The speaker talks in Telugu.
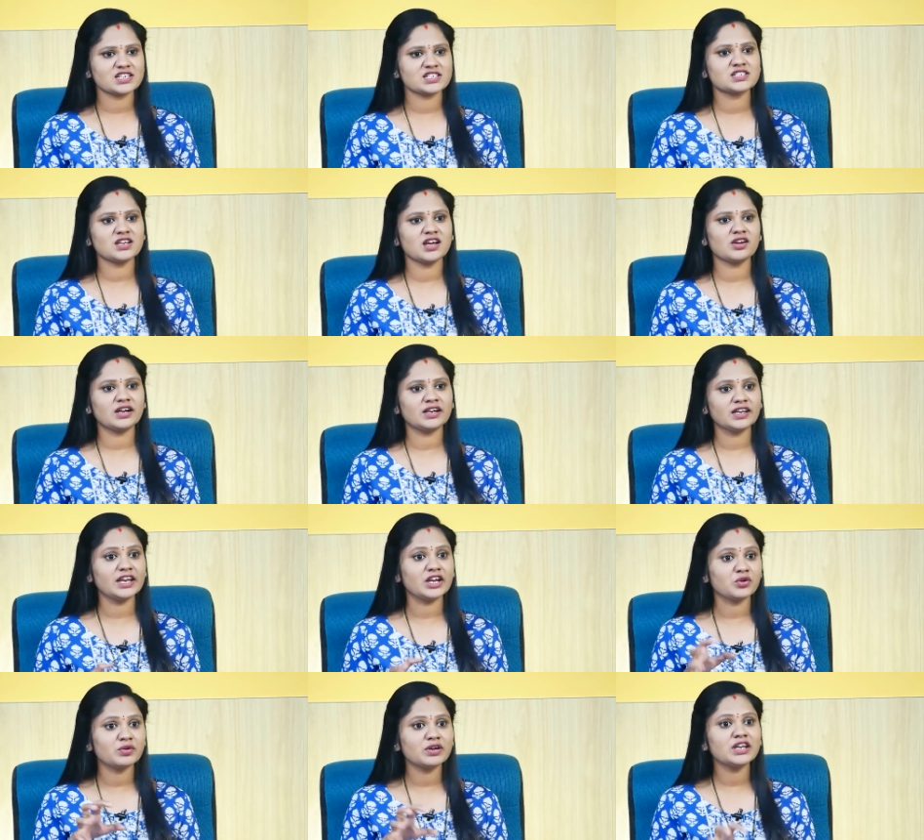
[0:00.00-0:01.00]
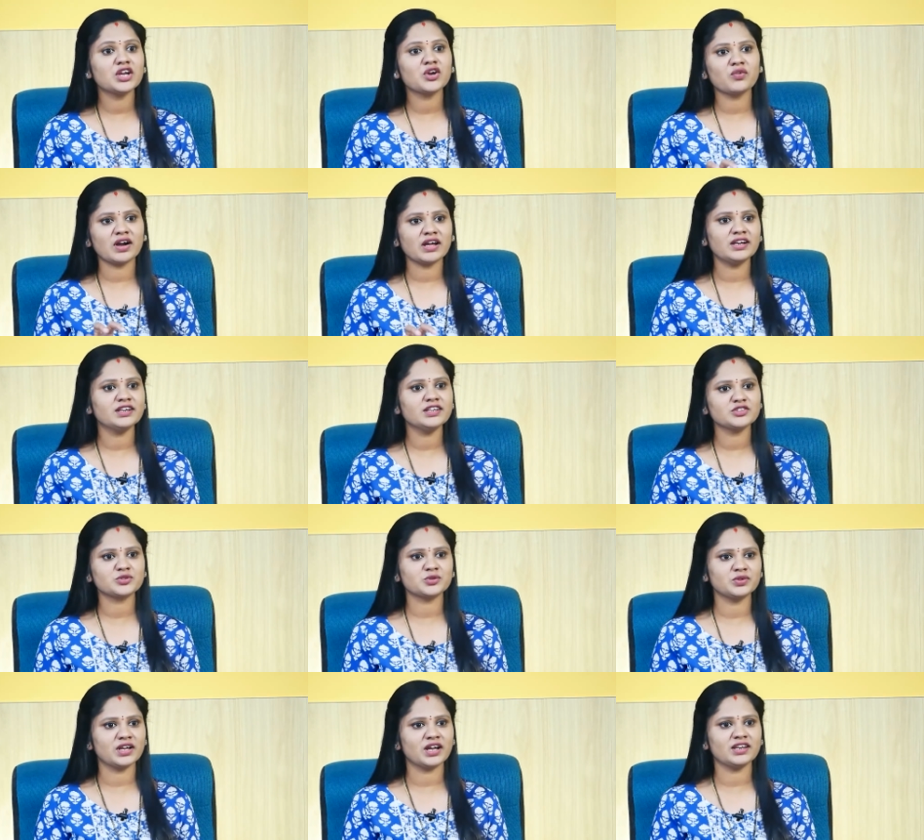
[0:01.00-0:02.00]
లక్షణాలు అంటే ఎటువంటి క్వాలిటీస్
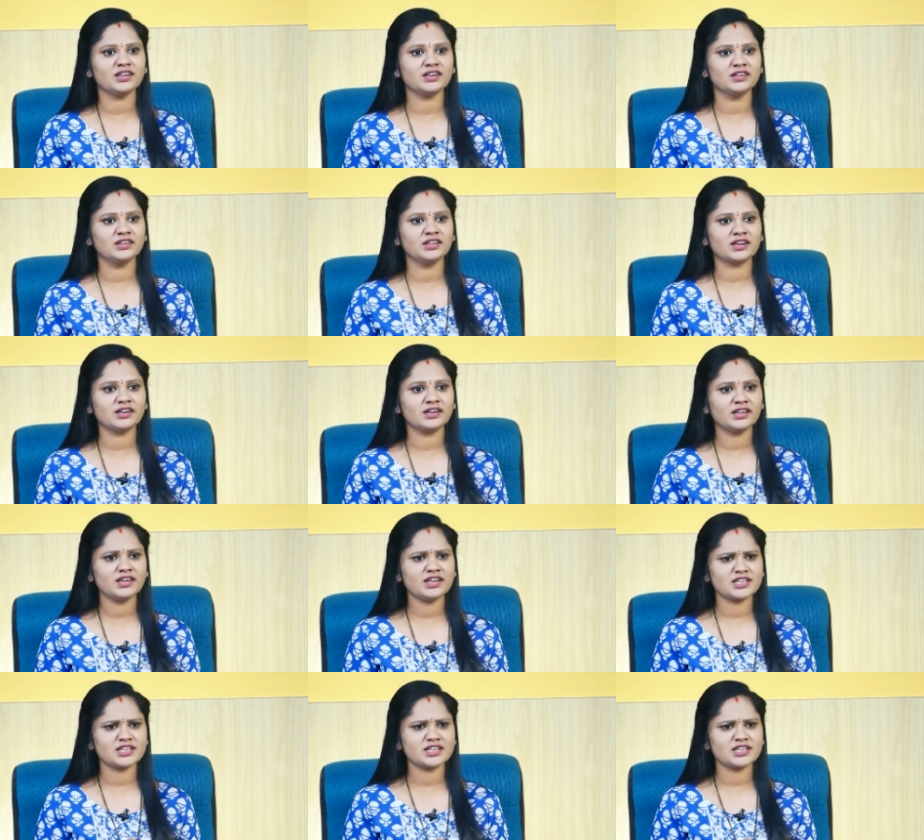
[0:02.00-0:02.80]
ఉండాలి అంటారు అంటే